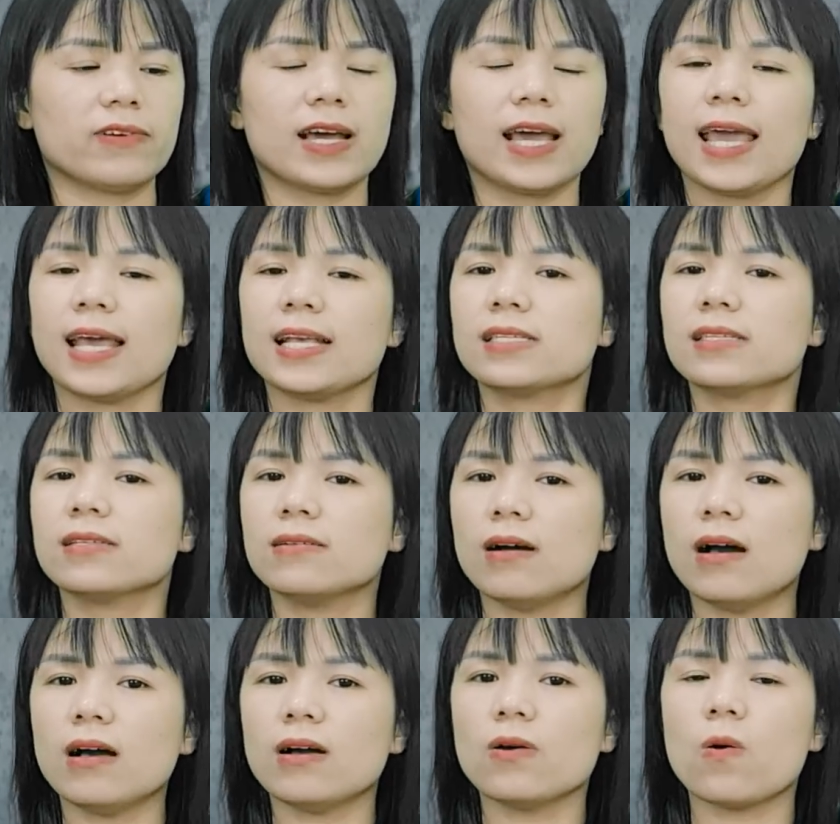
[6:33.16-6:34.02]
khe
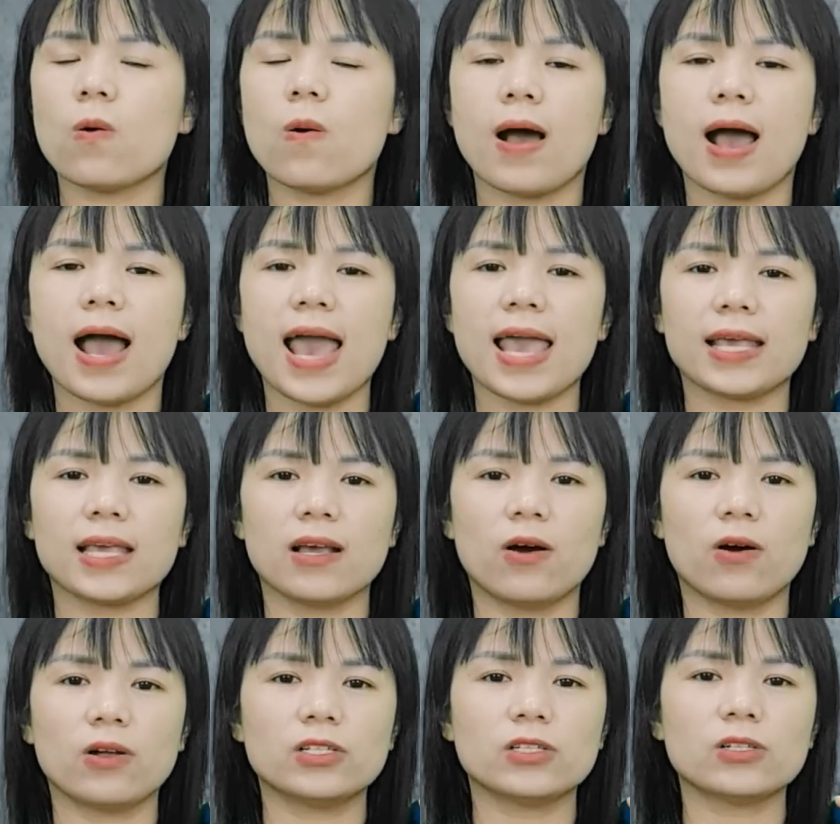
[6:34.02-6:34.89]
giữa của hai
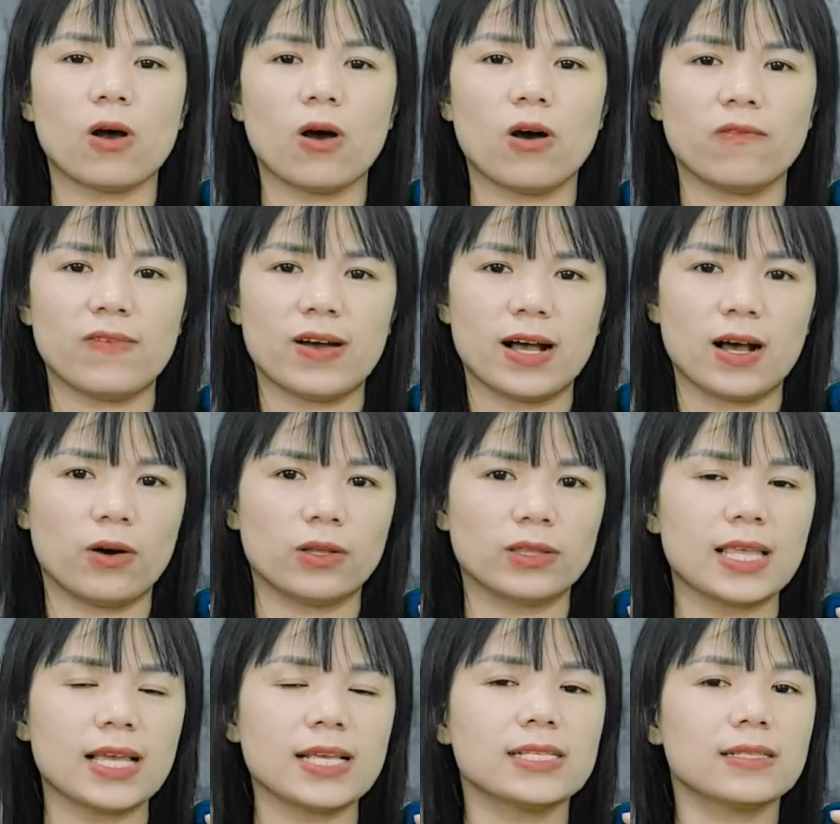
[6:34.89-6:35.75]
cái ngón trỏ và
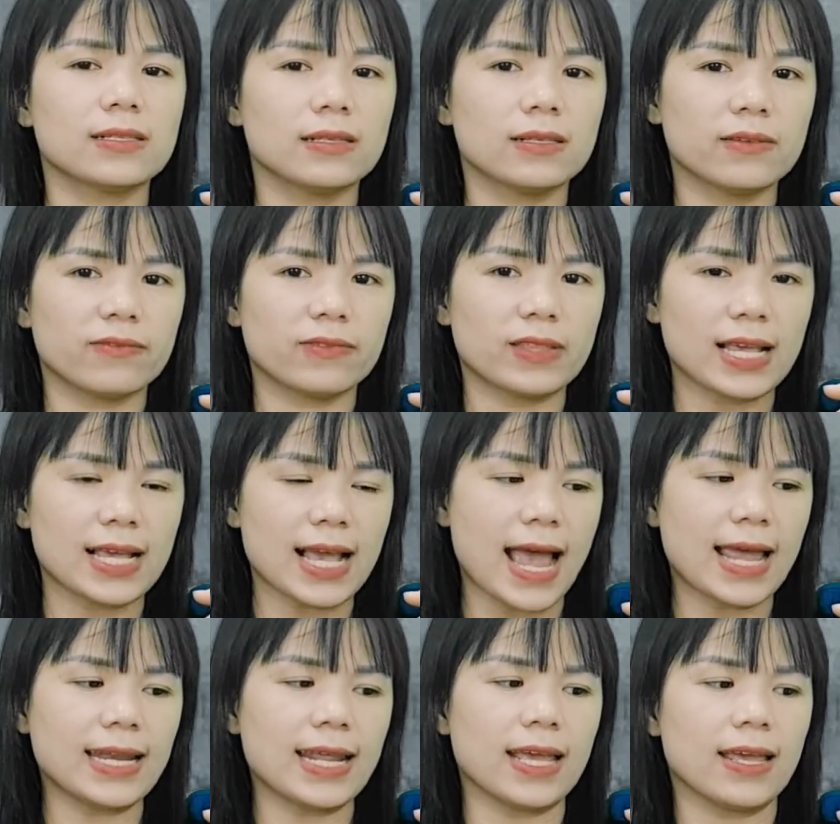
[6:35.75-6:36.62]
ngón tay tay
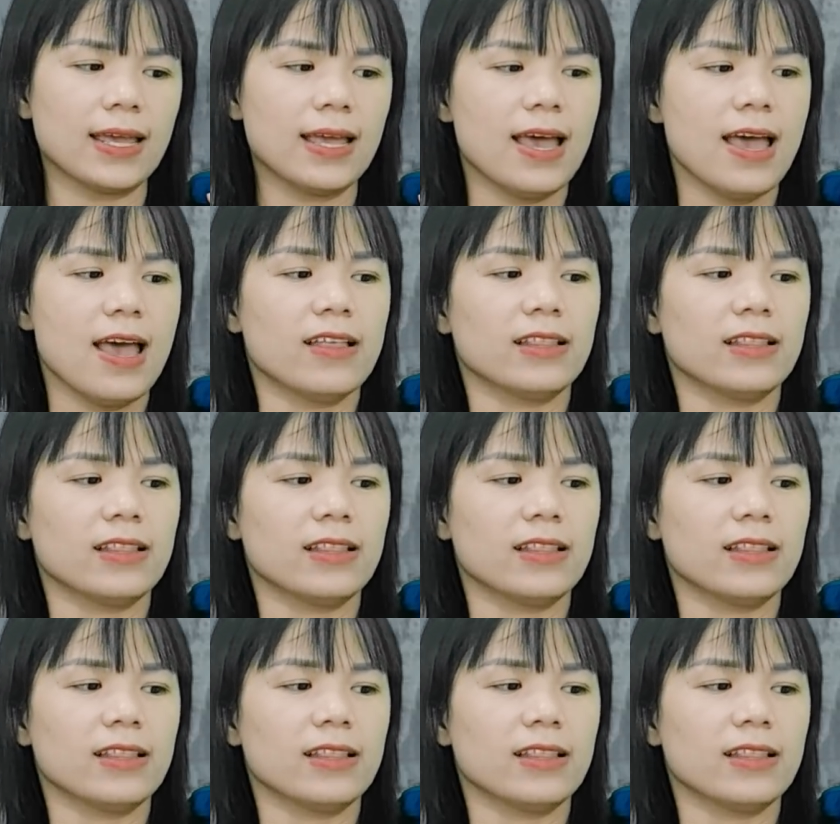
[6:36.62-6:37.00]
cái này